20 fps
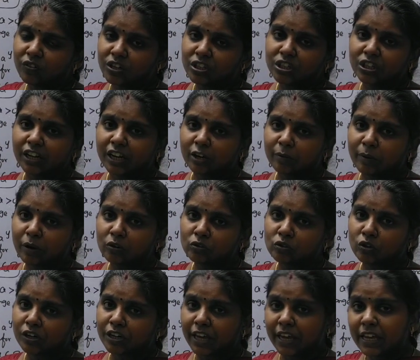டிவிஷன் என்ன
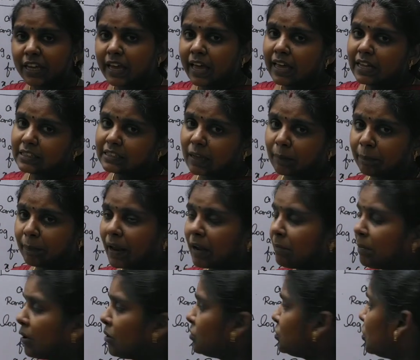பண்ணணும்னு சொல்லியிருக்கேன்
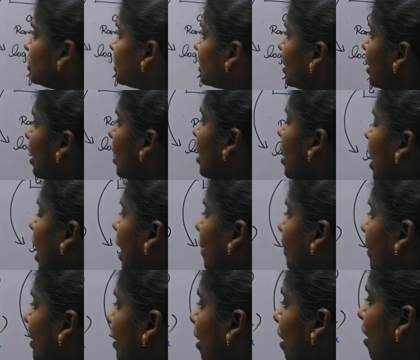சப்ராக்ட் பண்ணணும்னு சொல்லியிருக்கேன்னா
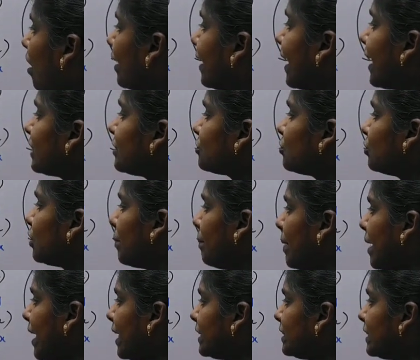அப்போ லாக் எக்ஸ் டு த
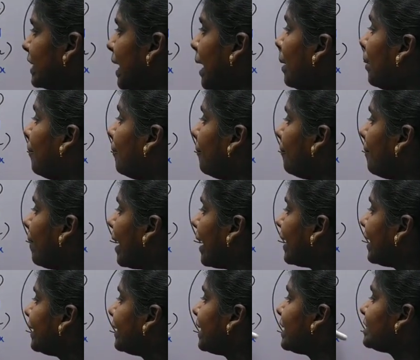பேசியே
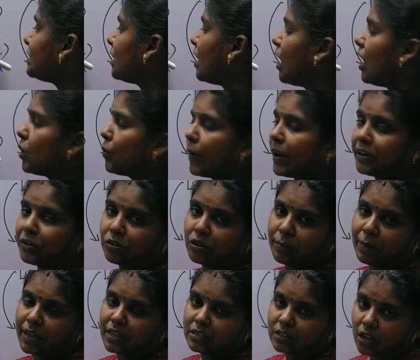மைனஸ் லாக் ஒய் டு
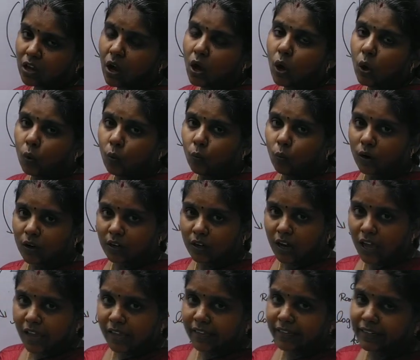த பேசியே
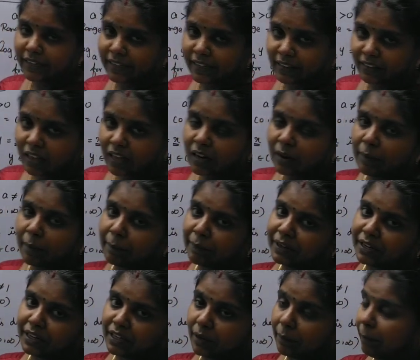ஒன்றா இருக்கிறத நம்ம
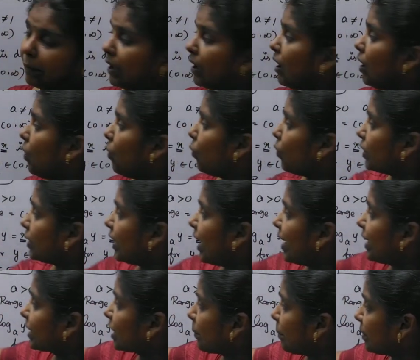பிரிக்கிறப்ப ஒன்றா
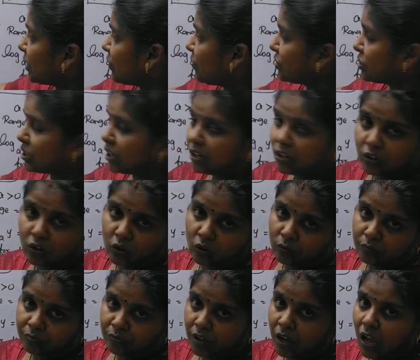இருக்கிறப்ப டிவிஷனில்
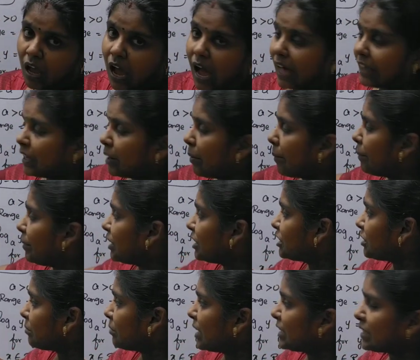இருக்கணும் அதை நம்ம
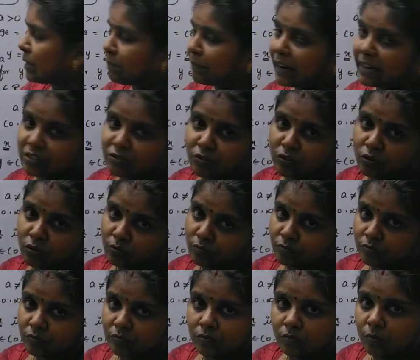பிரித்தோம்னா சப்ராக்ஷன்
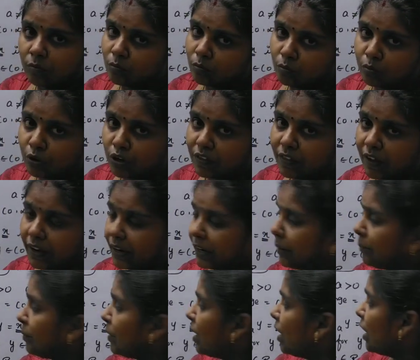வந்துடும்
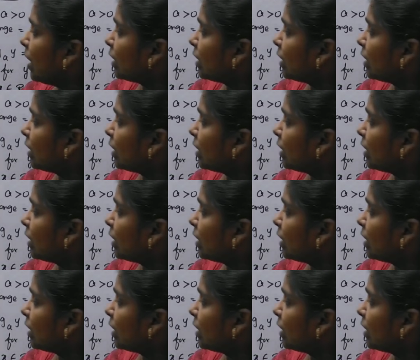புரியுதாக்கிறேன்